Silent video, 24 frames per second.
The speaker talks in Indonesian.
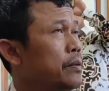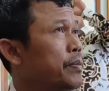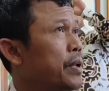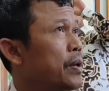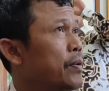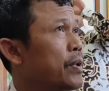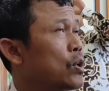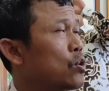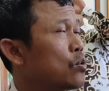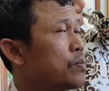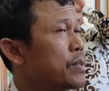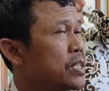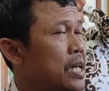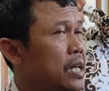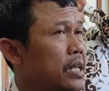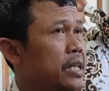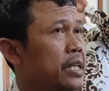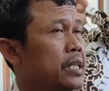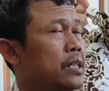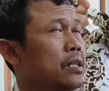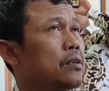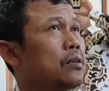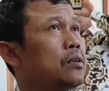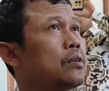dibawa ke rumah
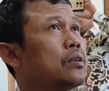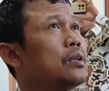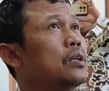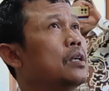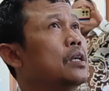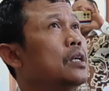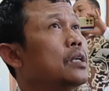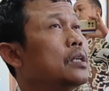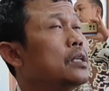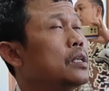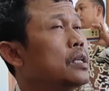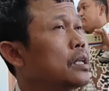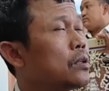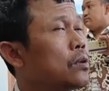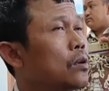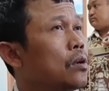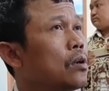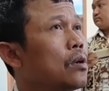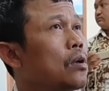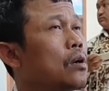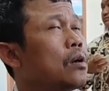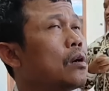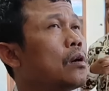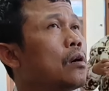sakit. No. Iya
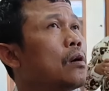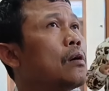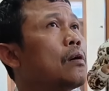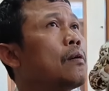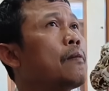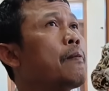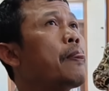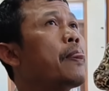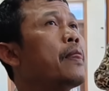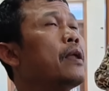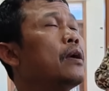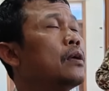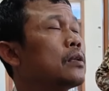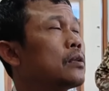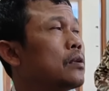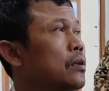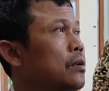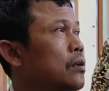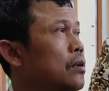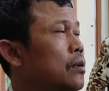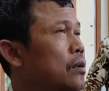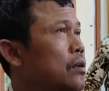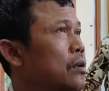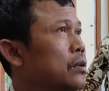tolong,
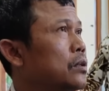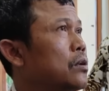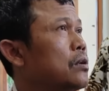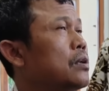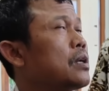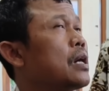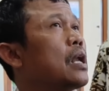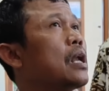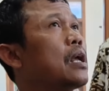tolong, tolong.